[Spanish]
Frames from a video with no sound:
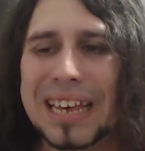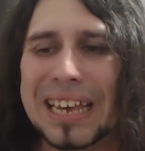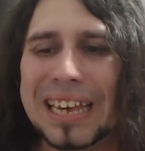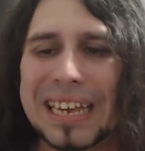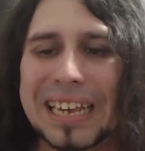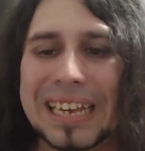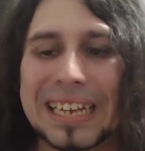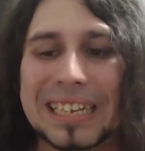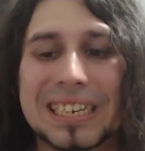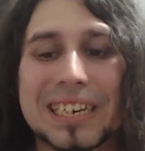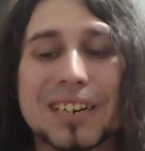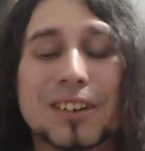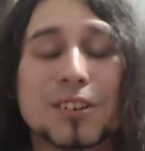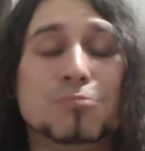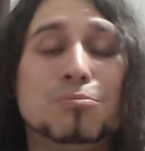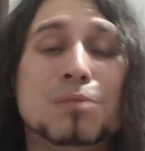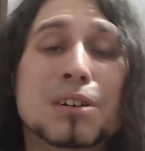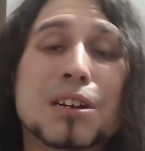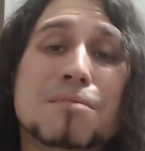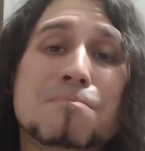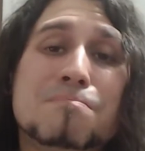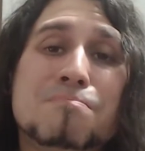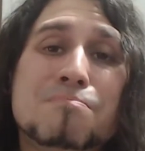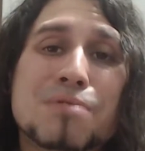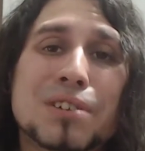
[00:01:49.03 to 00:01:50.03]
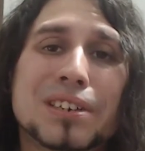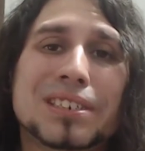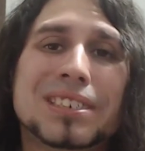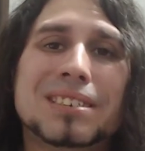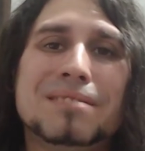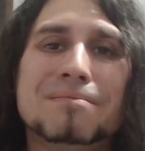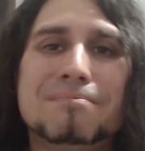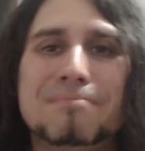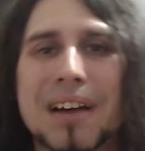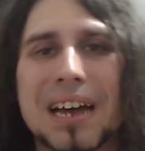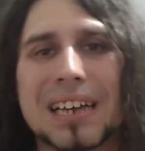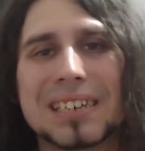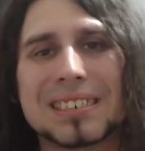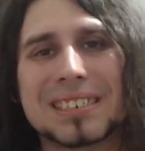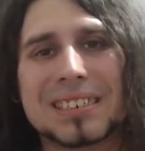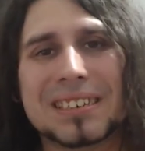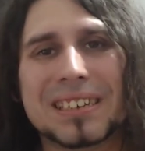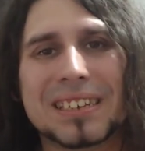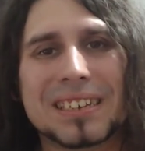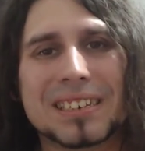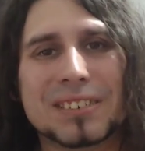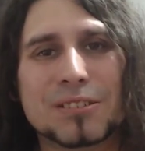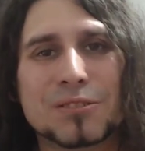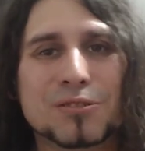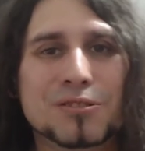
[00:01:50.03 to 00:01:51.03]
Y chicos, bueno, pues sin más,
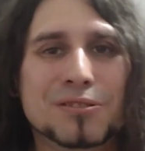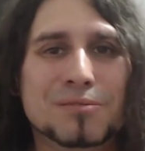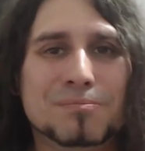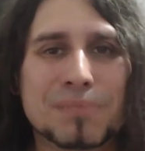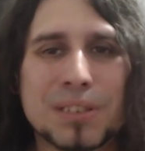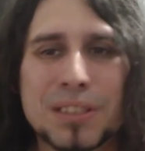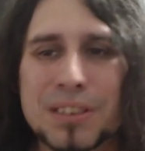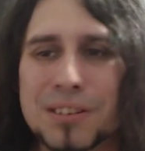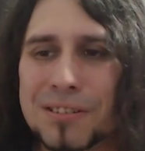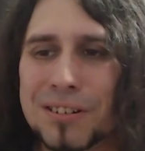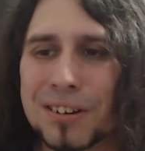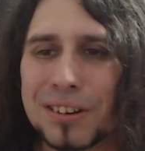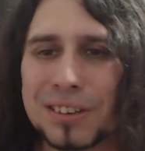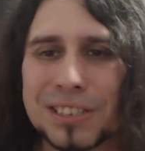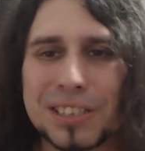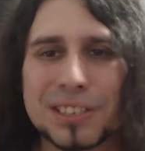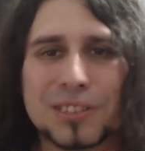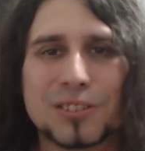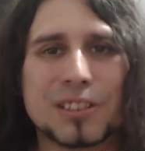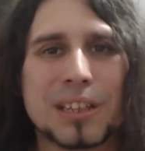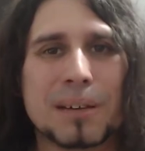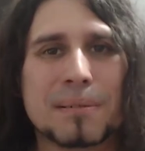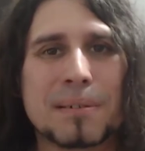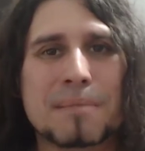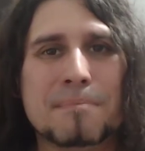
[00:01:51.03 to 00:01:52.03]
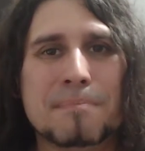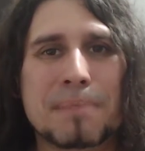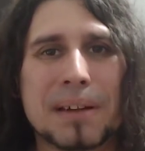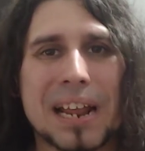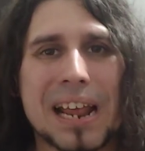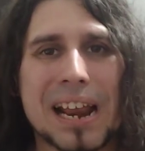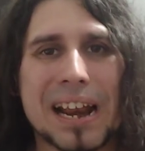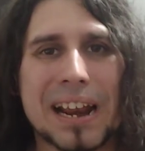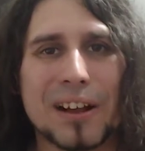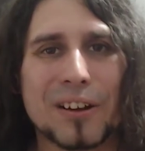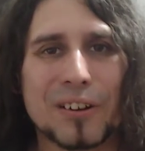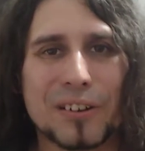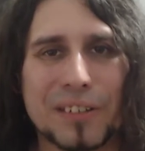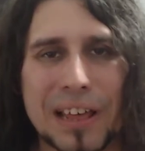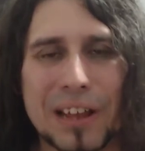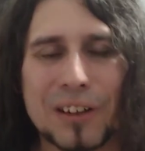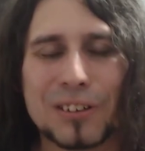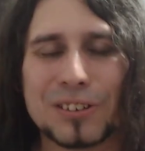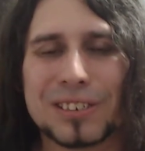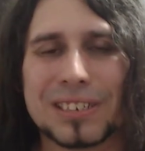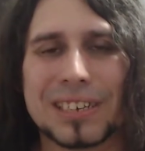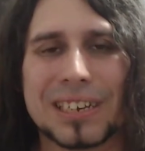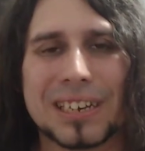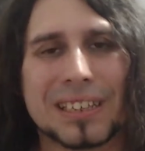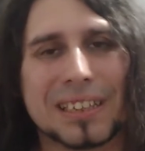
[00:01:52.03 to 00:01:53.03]
es un vídeo cortito también para
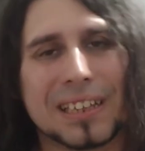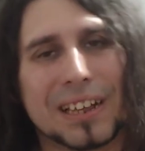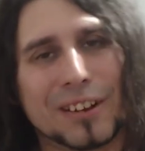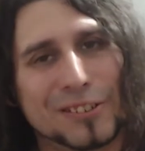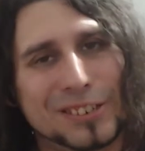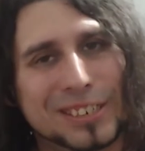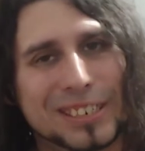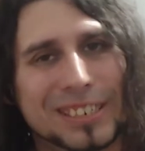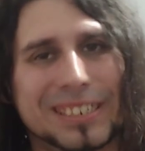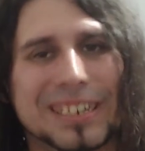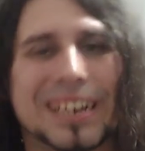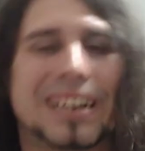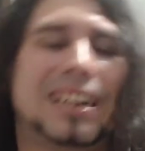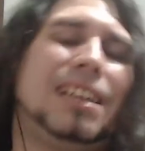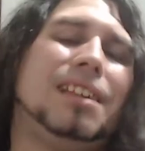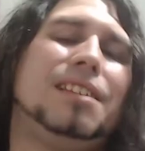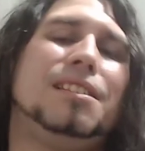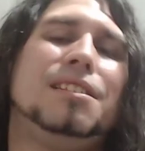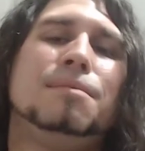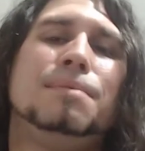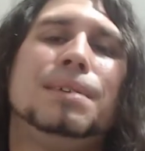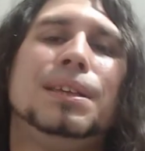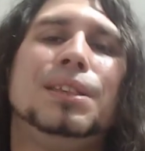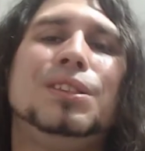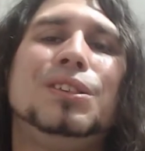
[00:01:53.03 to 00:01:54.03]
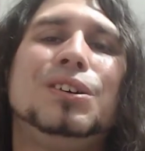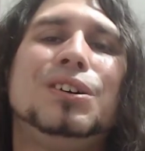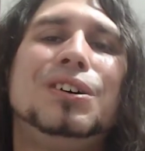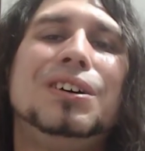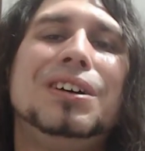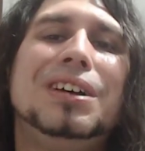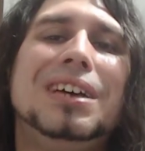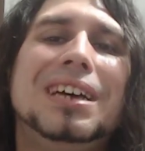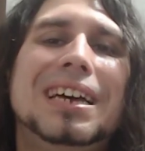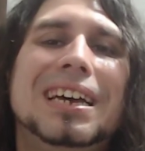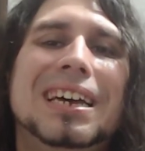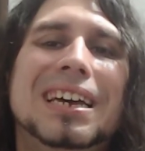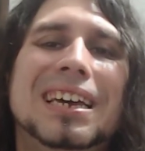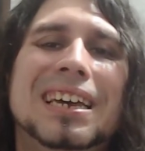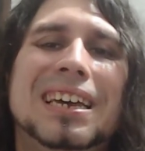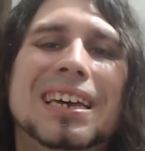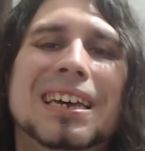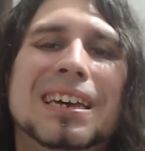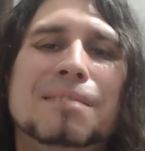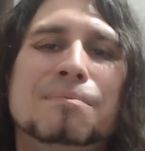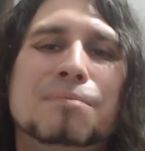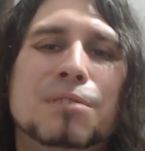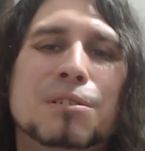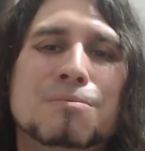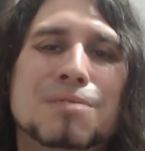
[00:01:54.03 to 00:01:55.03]
recordaros, eh, daros ese agradecimiento
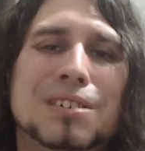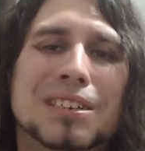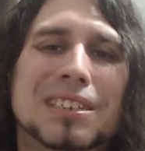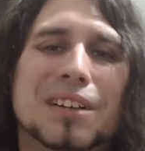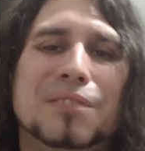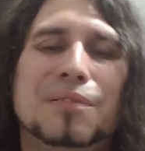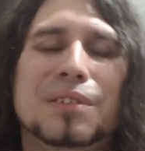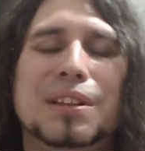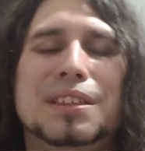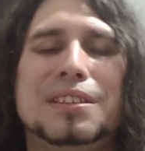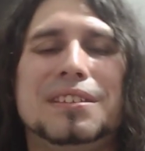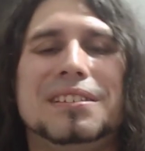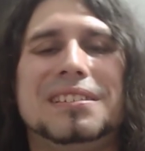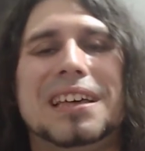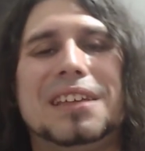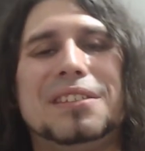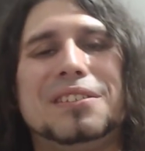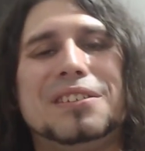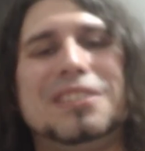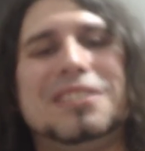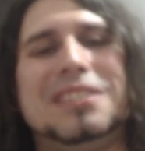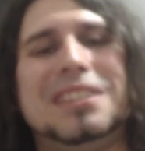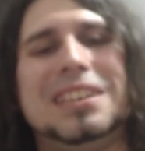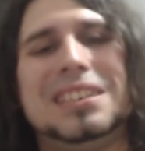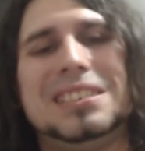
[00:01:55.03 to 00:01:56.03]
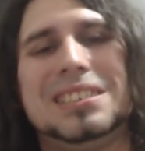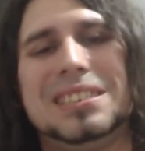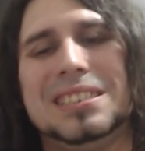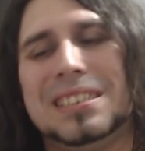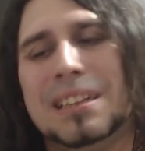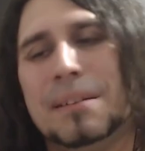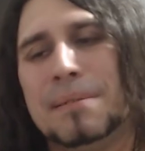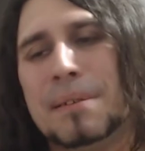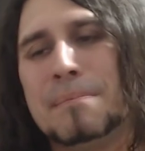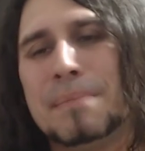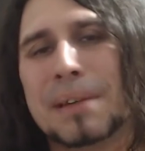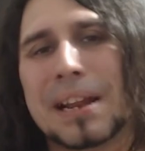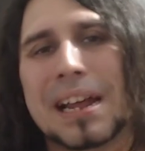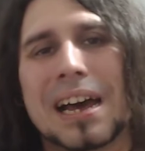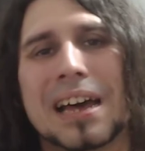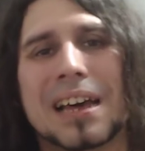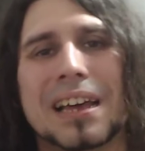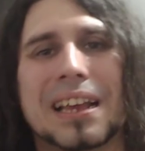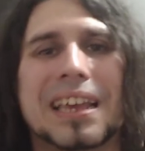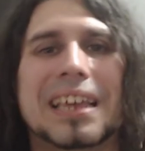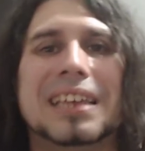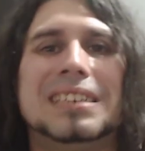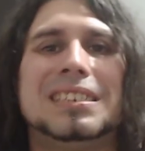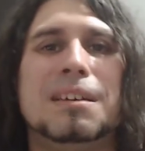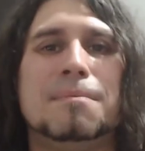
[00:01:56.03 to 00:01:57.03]
eh, por vuestras felicitaciones y también
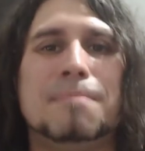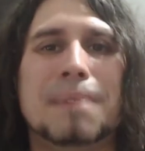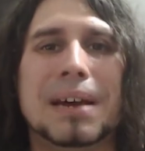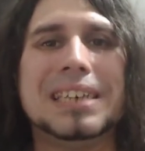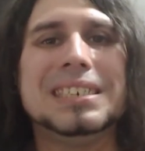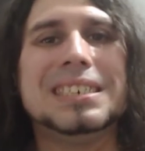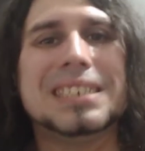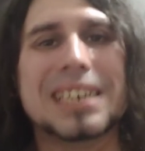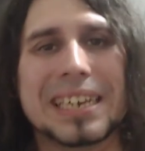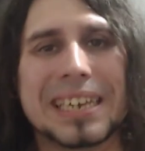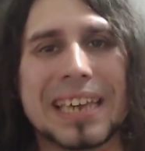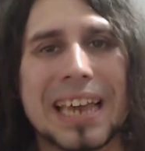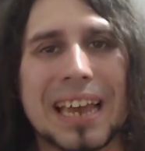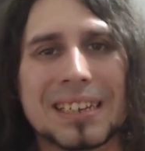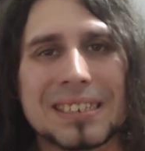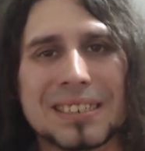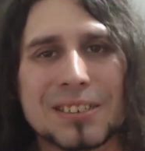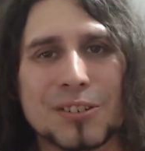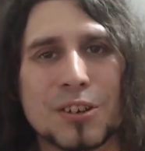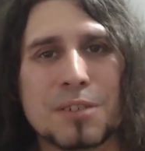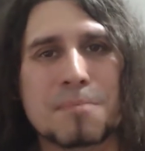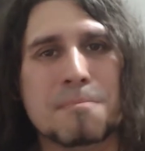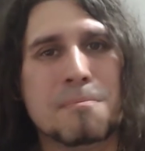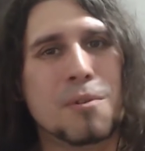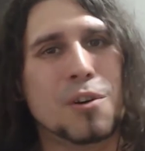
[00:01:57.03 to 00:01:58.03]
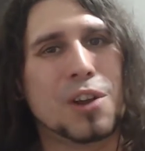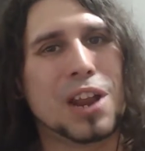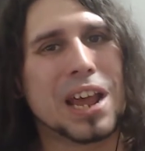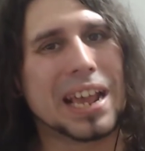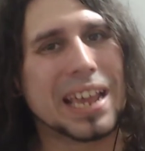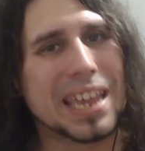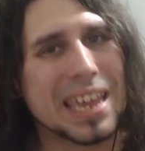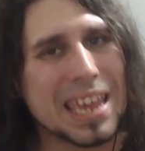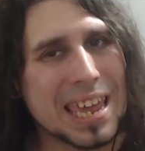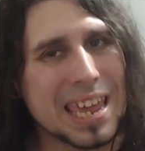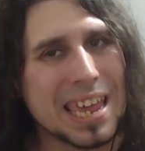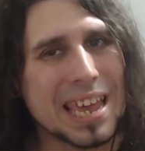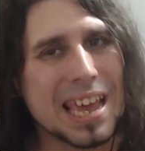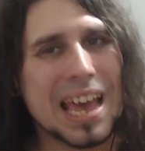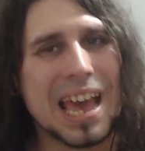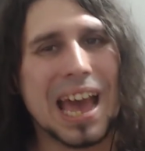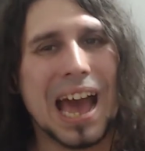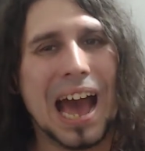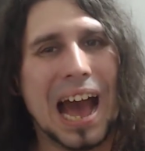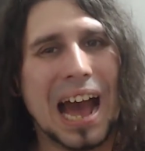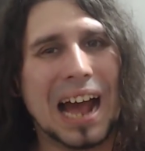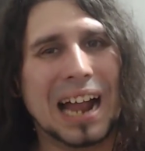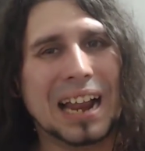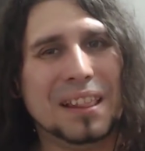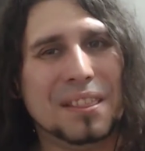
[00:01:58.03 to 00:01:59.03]
para que sepáis que ya estoy por aquí
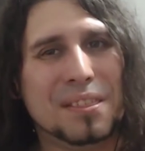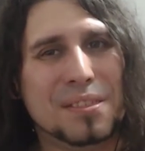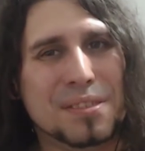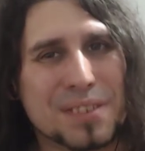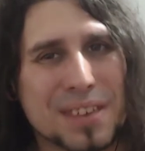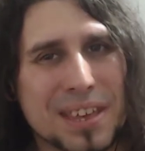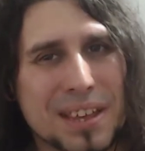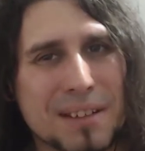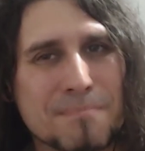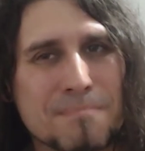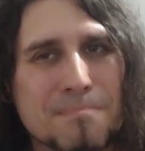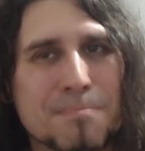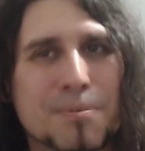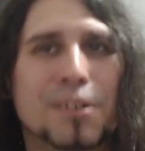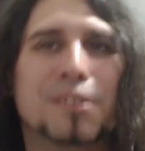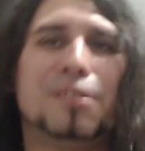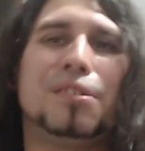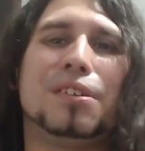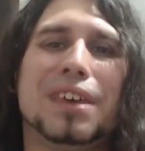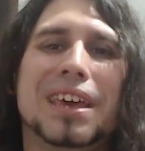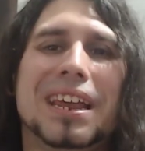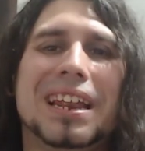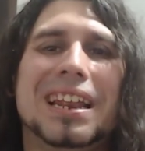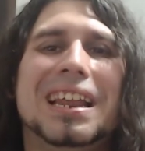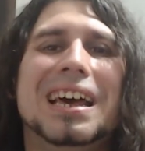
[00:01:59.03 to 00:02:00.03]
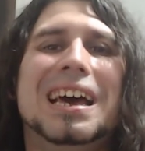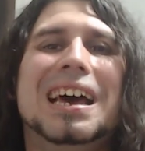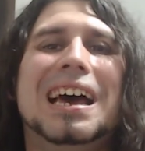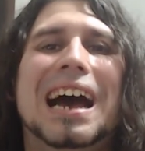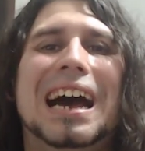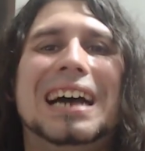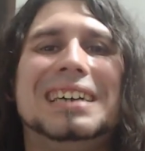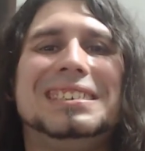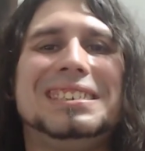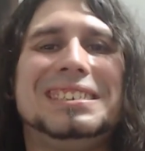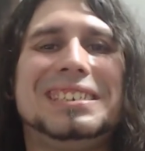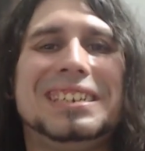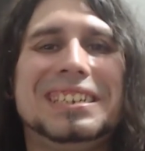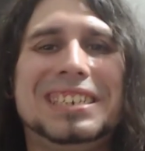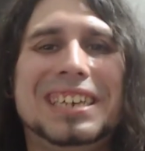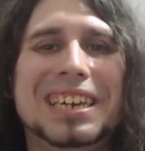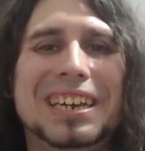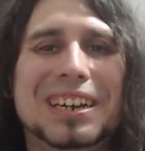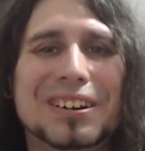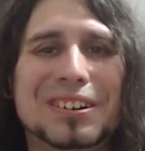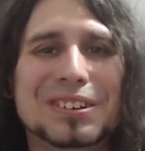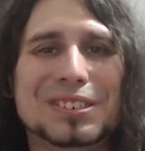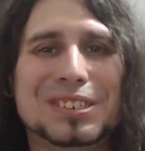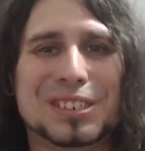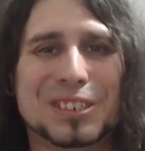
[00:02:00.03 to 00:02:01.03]
al 100%. Así es que
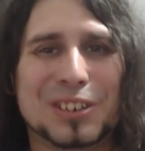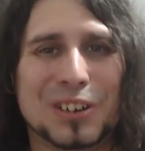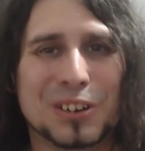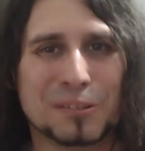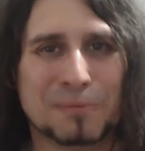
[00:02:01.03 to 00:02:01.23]
chicos, nos